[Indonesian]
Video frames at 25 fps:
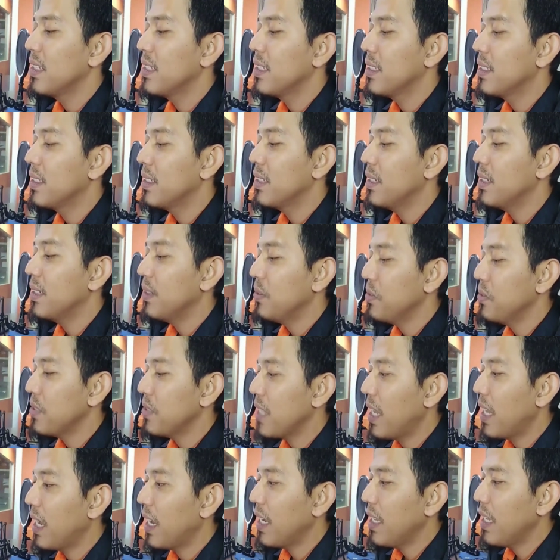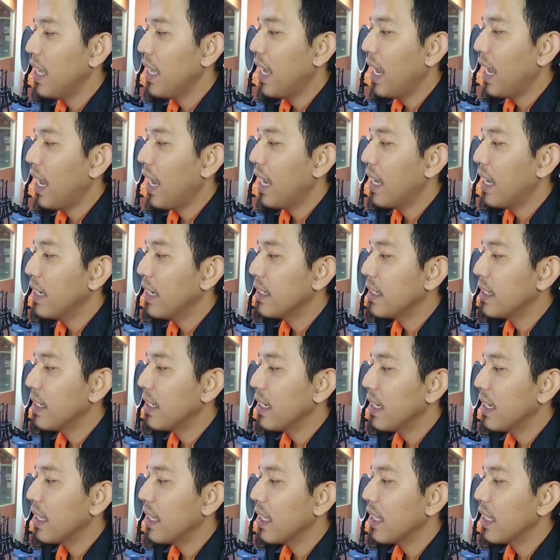terus ayah
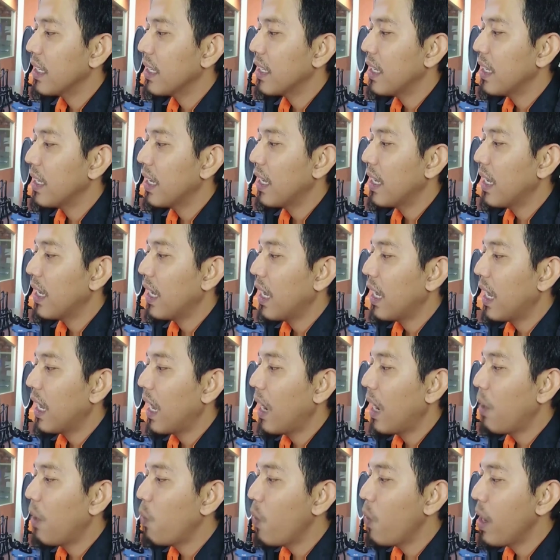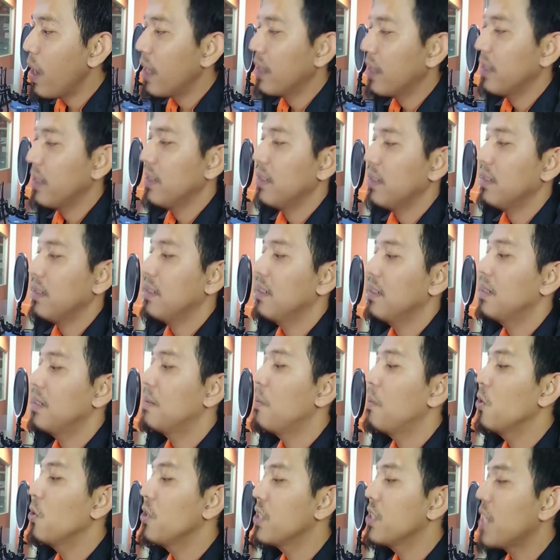anak awan
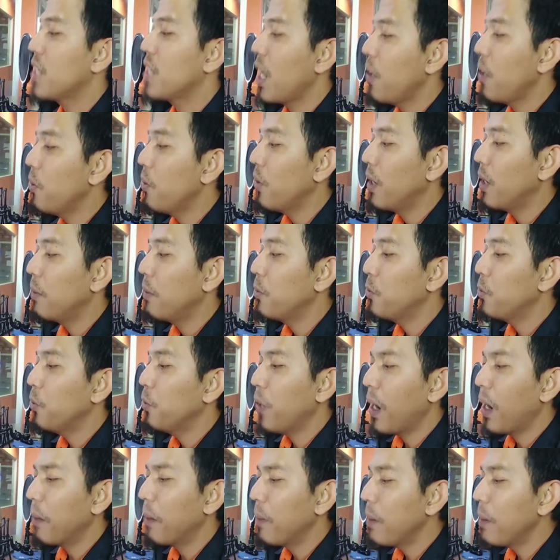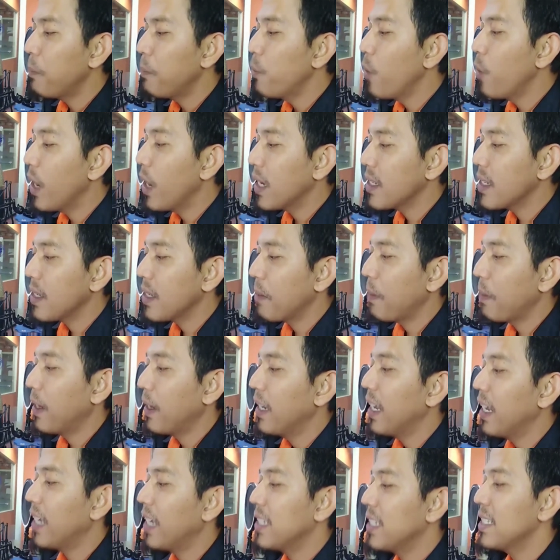keboncau lamun urang mah puasa
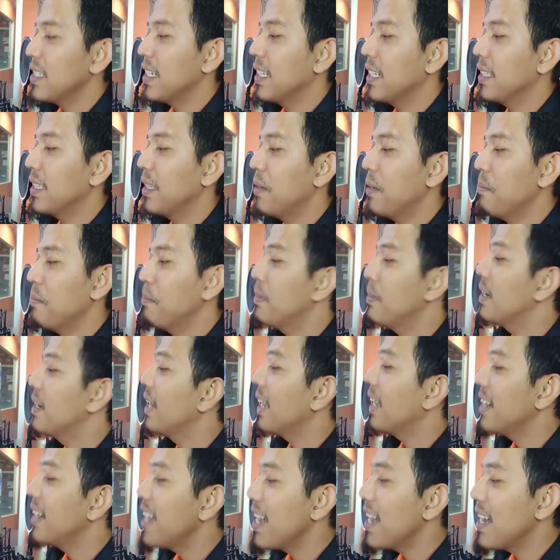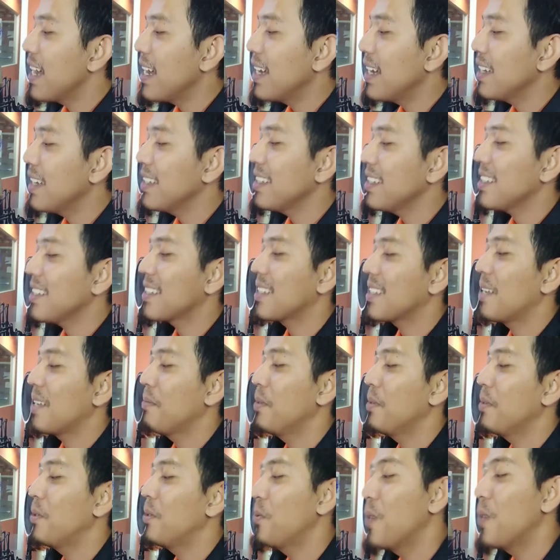paling asik eta begadang
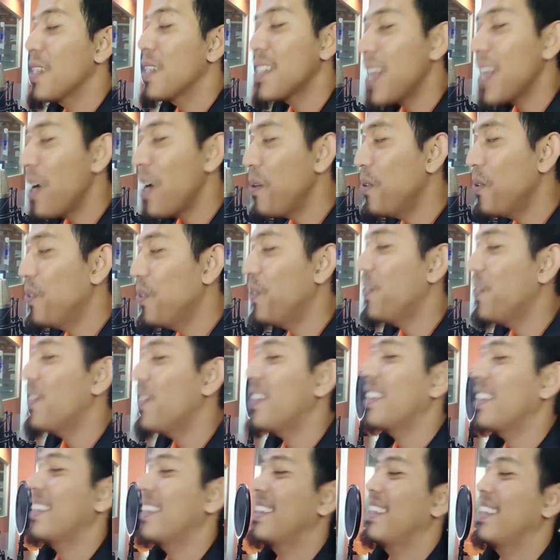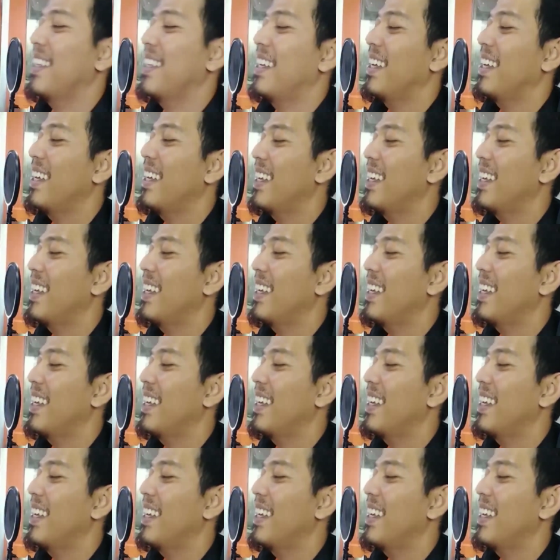sambil nungguan sahur Ta.